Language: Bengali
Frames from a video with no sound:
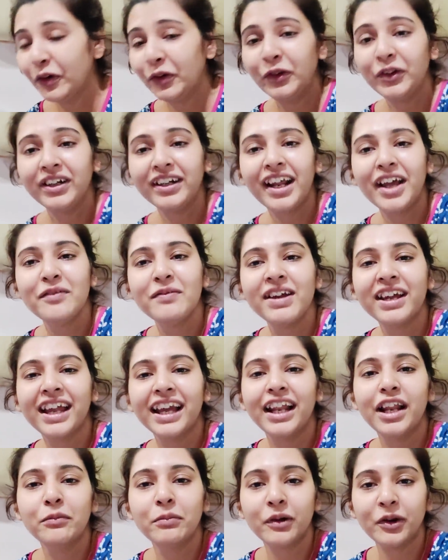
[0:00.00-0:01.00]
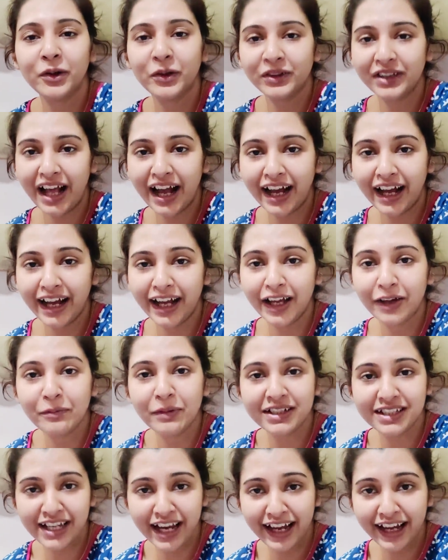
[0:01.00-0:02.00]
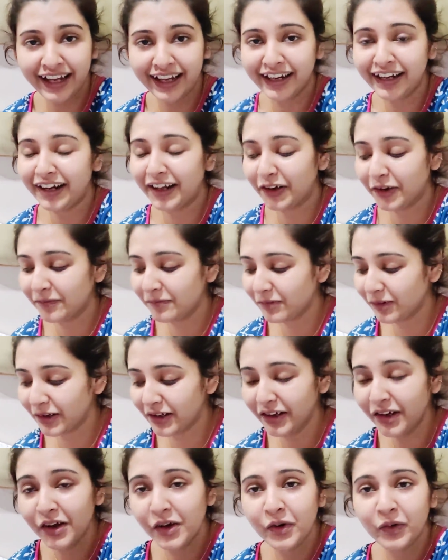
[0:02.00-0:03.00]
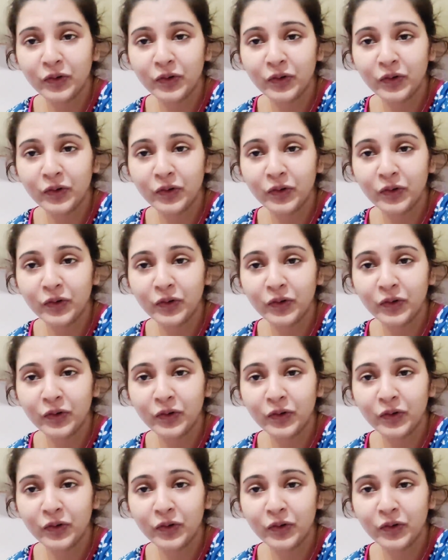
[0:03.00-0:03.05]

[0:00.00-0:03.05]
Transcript: অন্য টাইমে খেলে পরে ও তাকায় বা চায় এরকম করে